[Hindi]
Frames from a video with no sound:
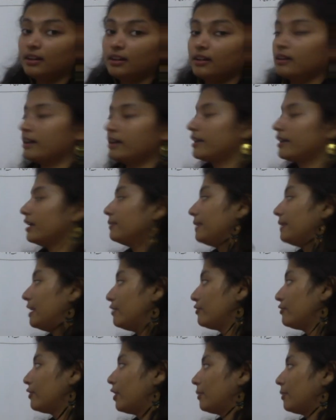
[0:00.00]
अगर हम एल
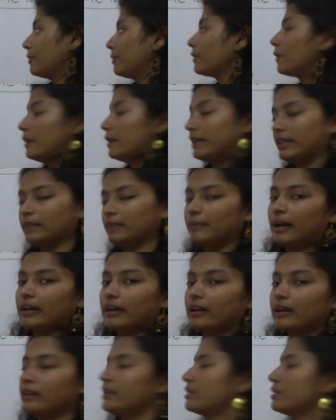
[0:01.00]
एफ नॉट में क्वांटिनम ऐड
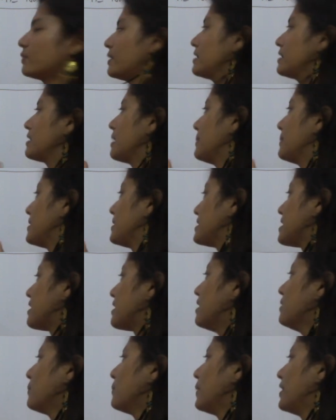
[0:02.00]
कर दें तो ये क्या बन
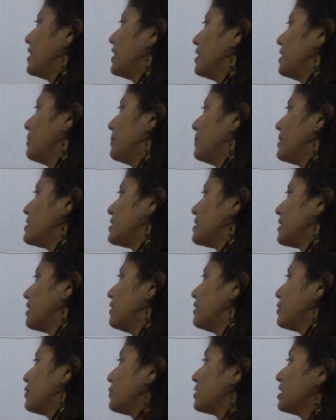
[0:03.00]
जाएगा क्वांटिनम बन जाएगा
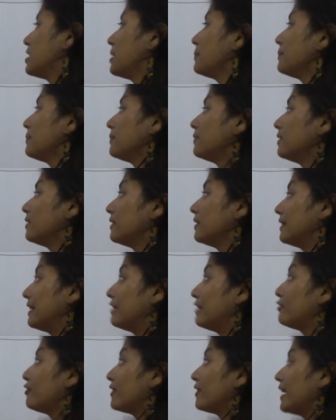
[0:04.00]
क्योंकि हम
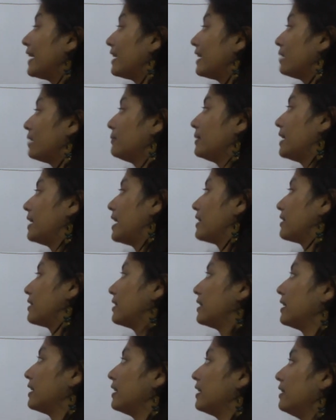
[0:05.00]
इन्फिनाइट नंबर ऐड कर
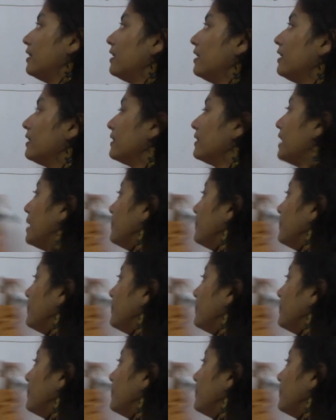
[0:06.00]
रहे हैं यहाँ